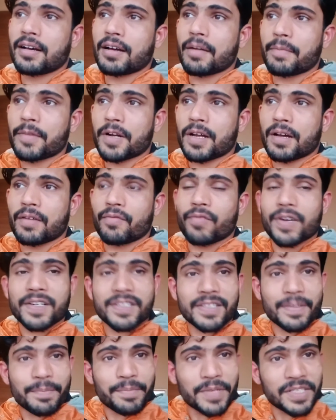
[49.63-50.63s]
अपना
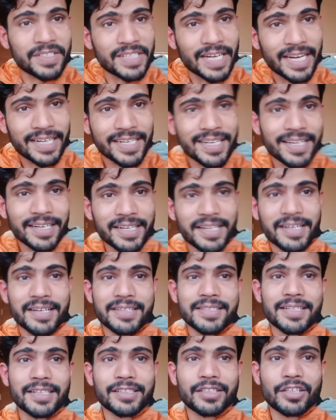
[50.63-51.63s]
व्हाट्सअप पे चैट करके
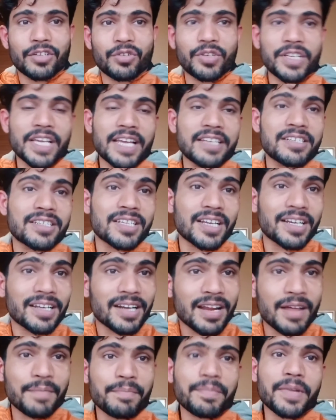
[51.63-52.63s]
कर सकते हो या
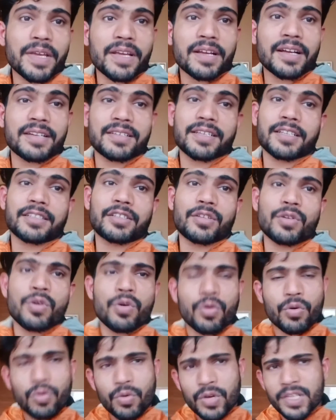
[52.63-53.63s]
इंस्टाग्राम पे कर सकते
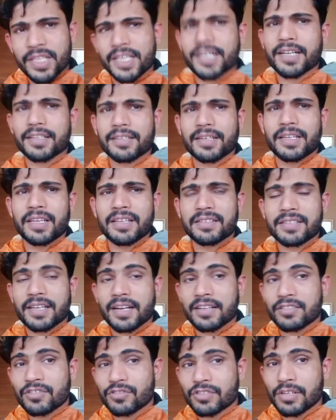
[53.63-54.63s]
हो कोई दिक्कत नहीं है
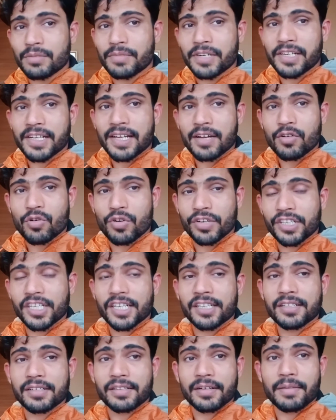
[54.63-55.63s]
सारा सोशल मीडिया
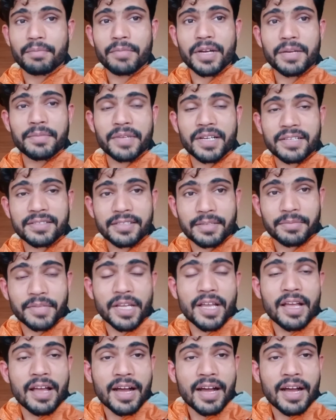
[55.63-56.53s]
कॉन्टैक्ट नंबर मेरा सब